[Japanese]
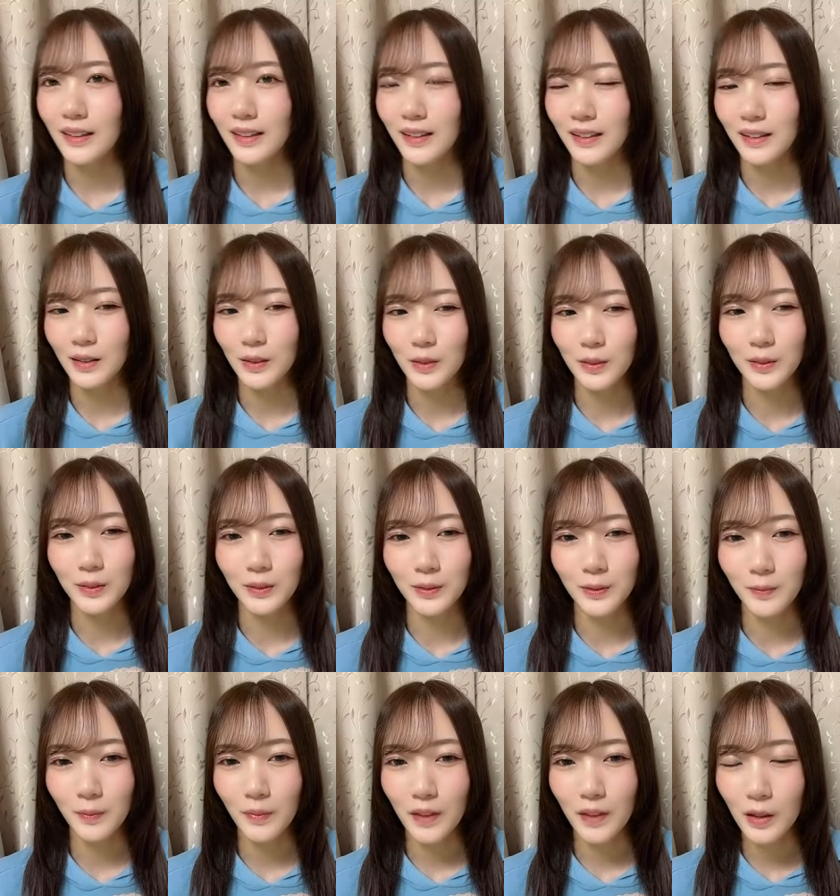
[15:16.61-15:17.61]
あの
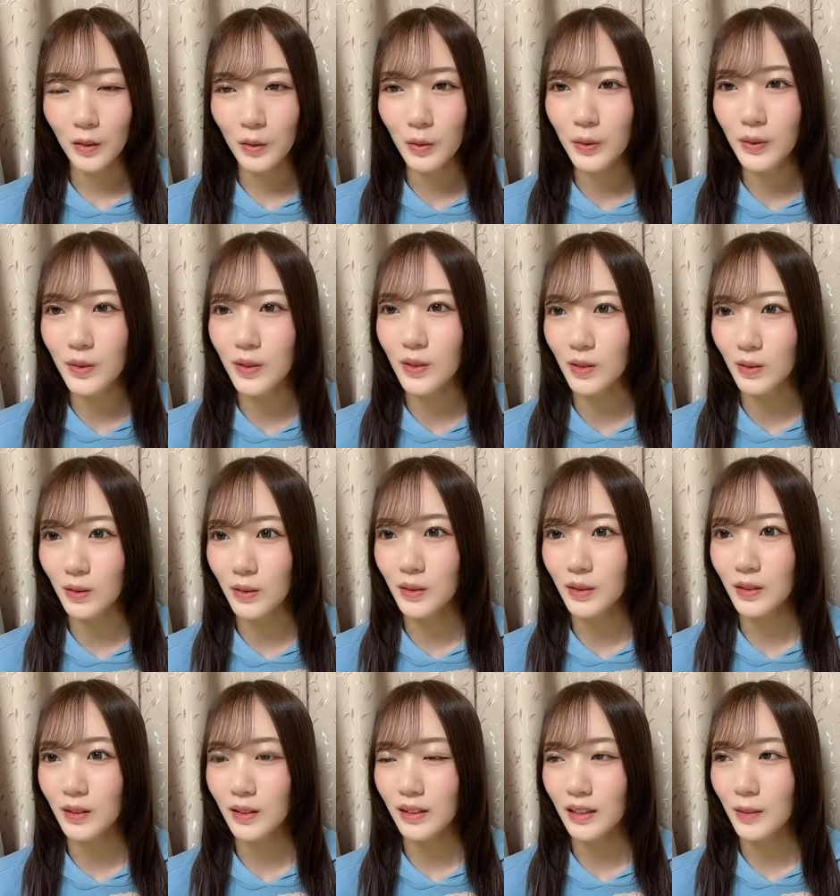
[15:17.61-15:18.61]
コース
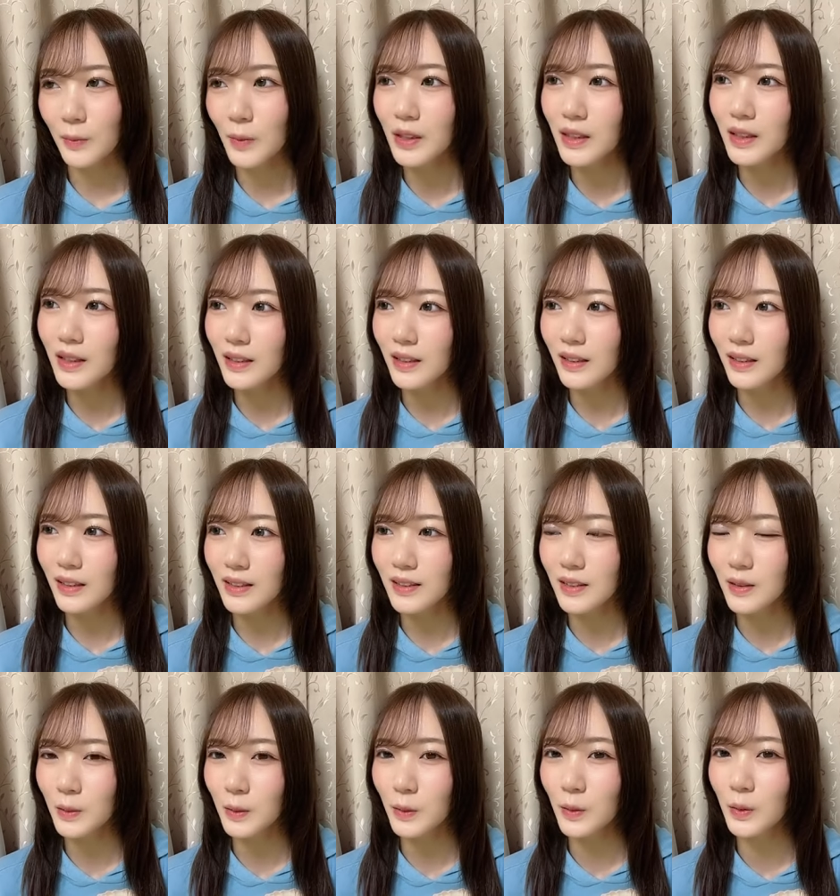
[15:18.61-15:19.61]
今から
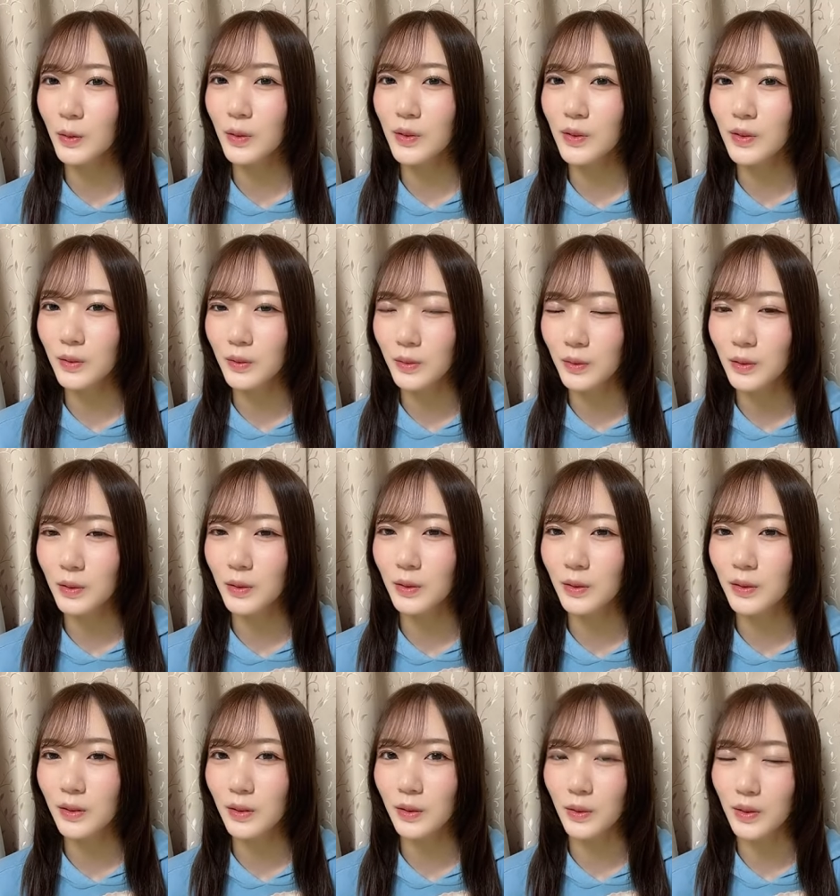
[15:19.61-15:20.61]
走るコースを
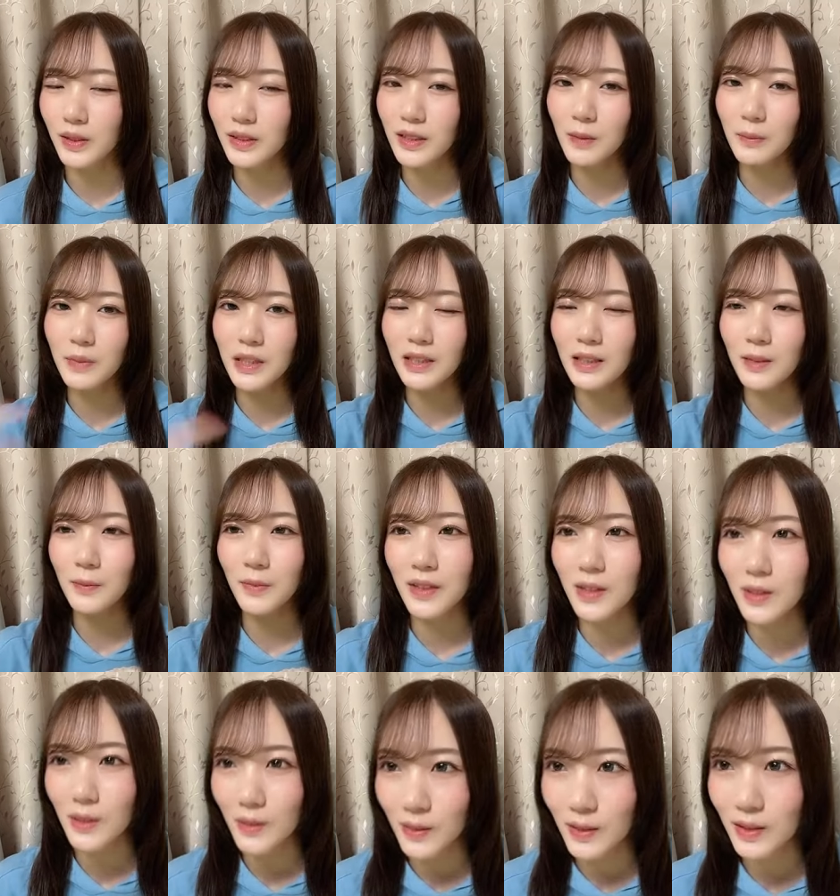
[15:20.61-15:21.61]
ちょっと下見行きま
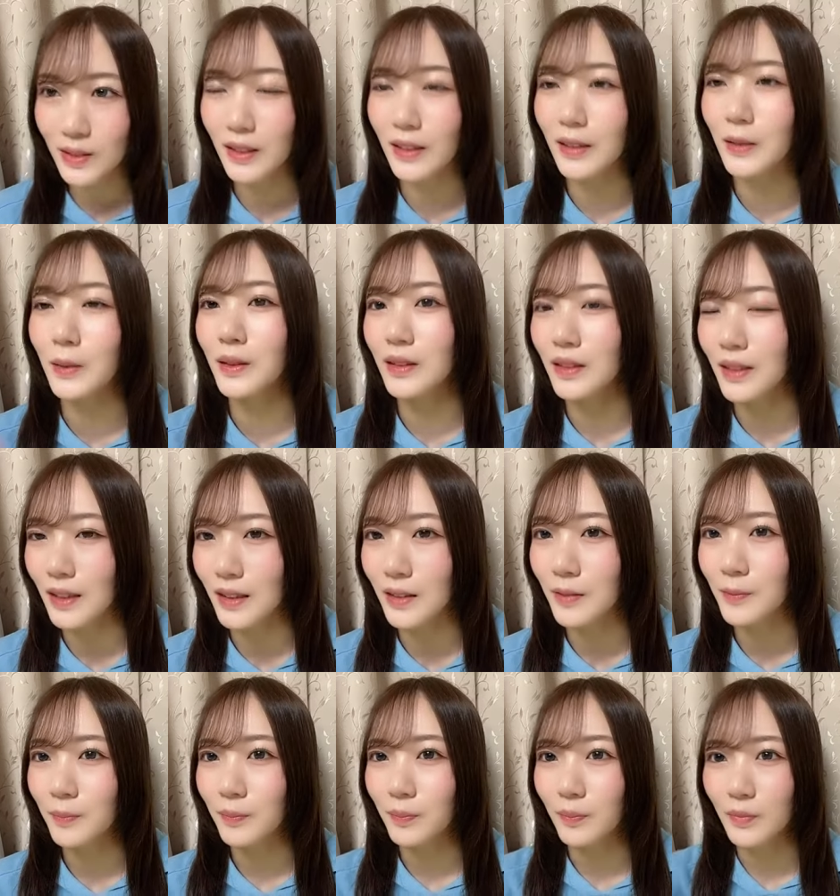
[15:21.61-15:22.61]
すって言って
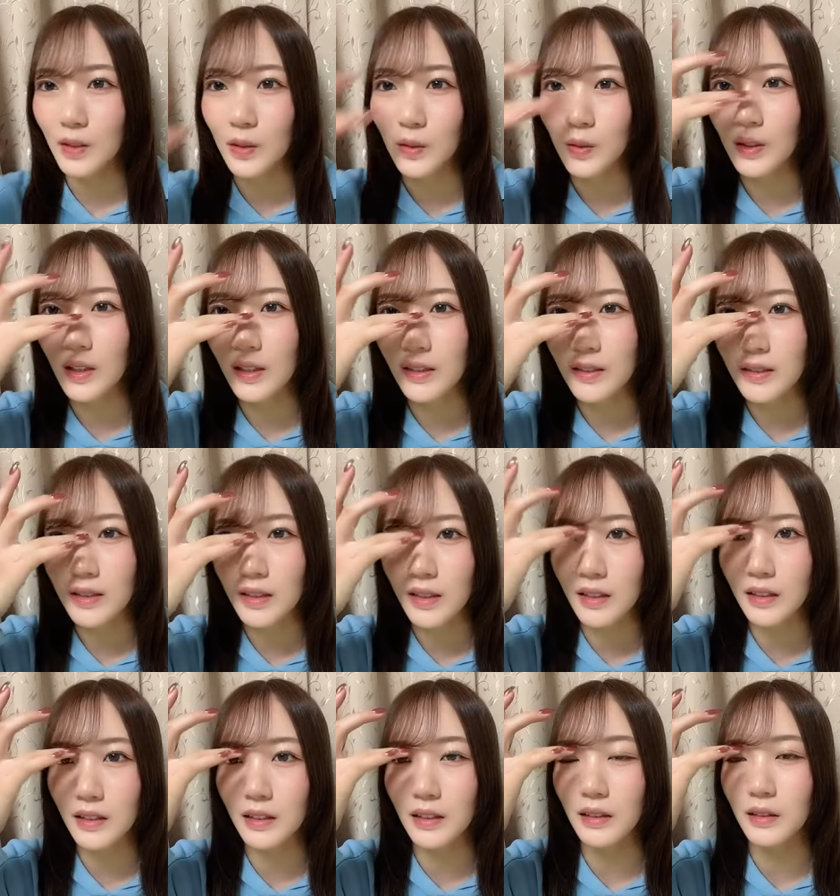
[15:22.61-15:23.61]
その関西
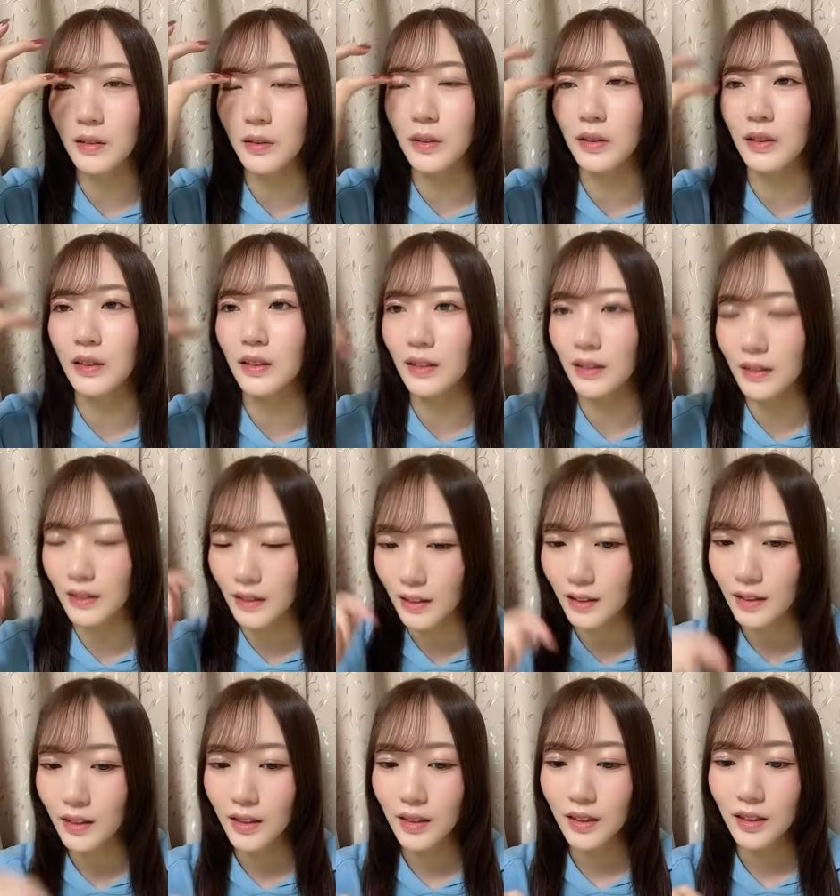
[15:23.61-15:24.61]
駅伝の時にね
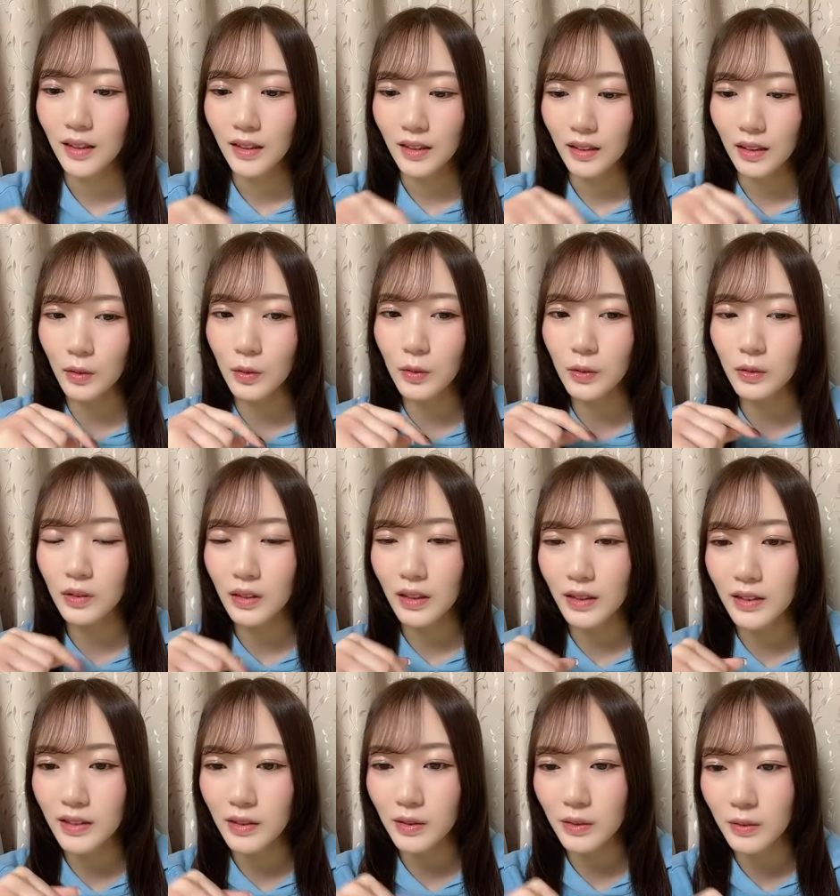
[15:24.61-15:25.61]
でここを
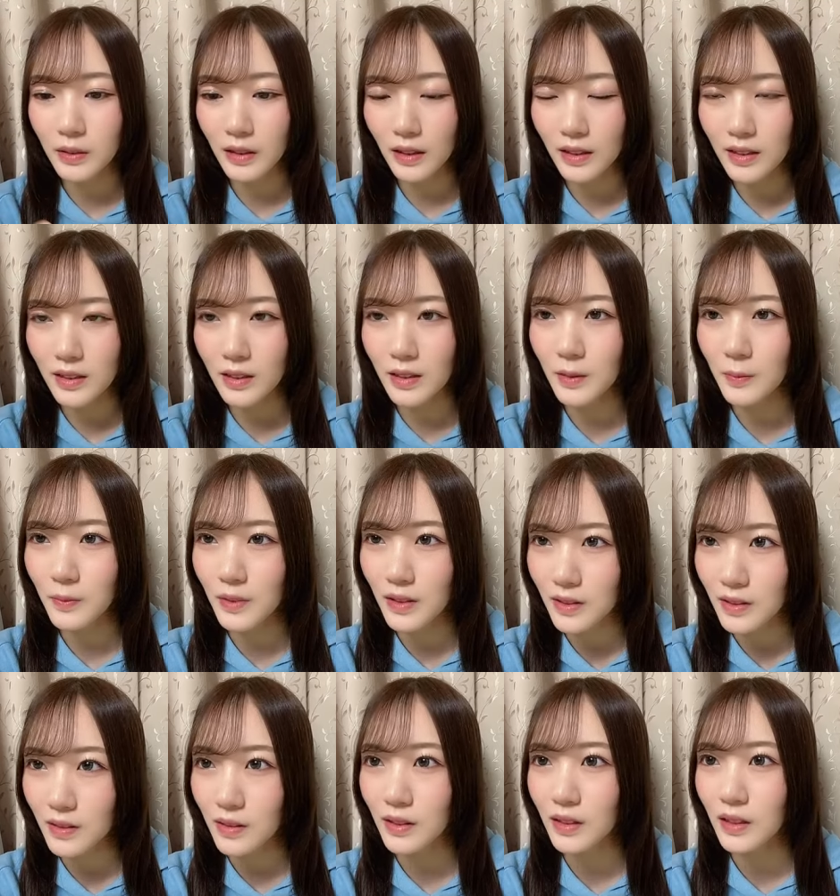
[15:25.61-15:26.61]
走る走りま
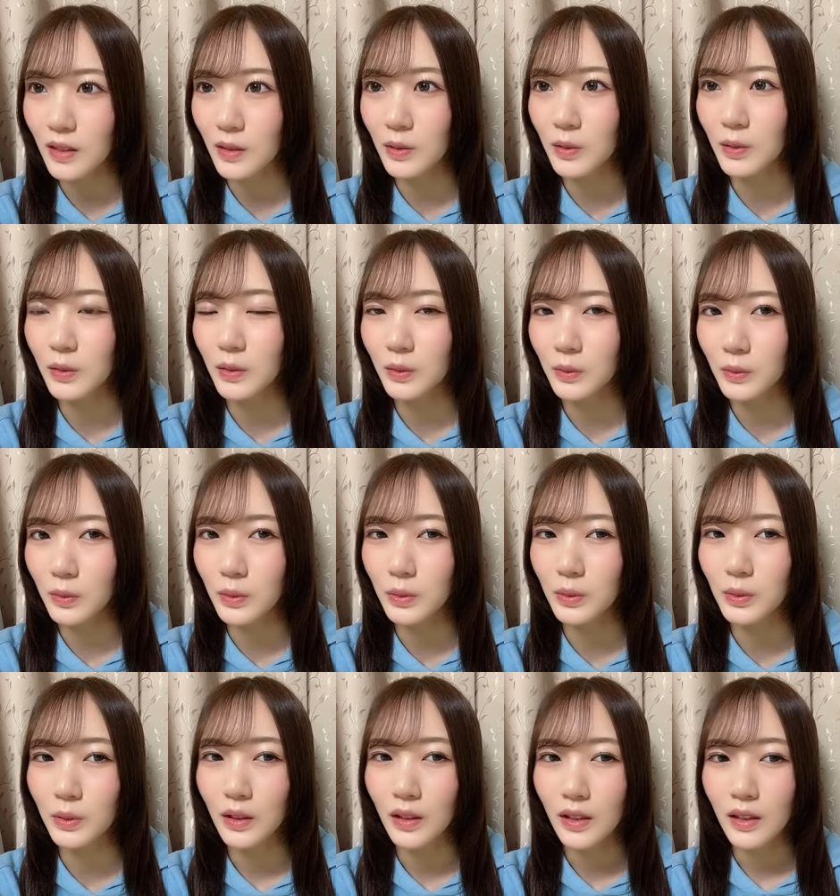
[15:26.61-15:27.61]
すっていうの
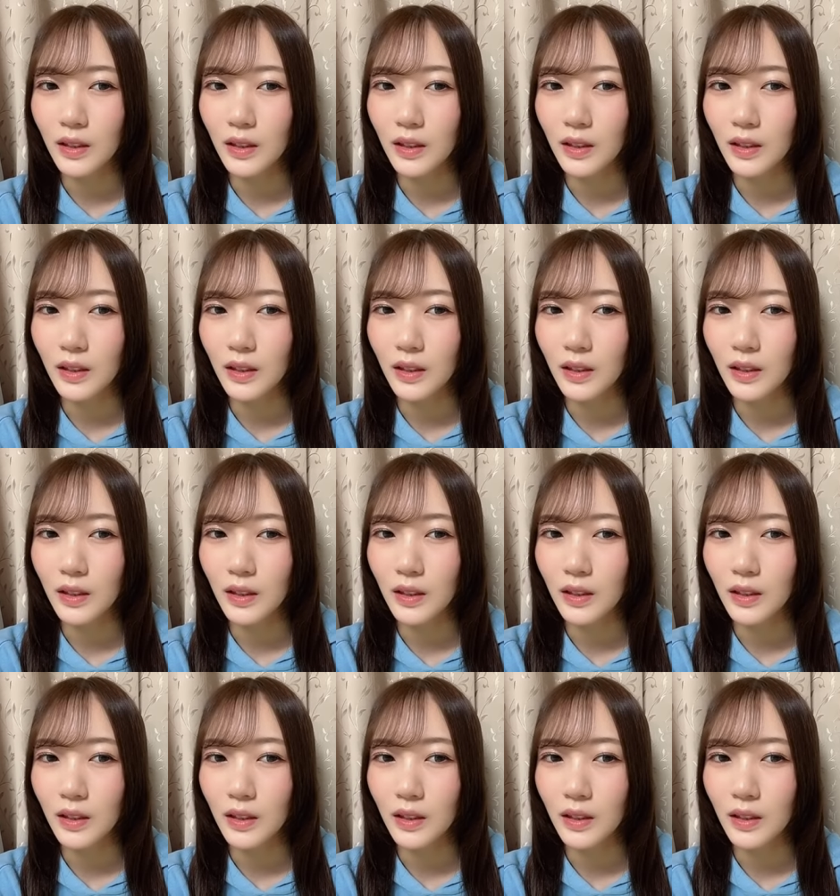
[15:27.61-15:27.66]
を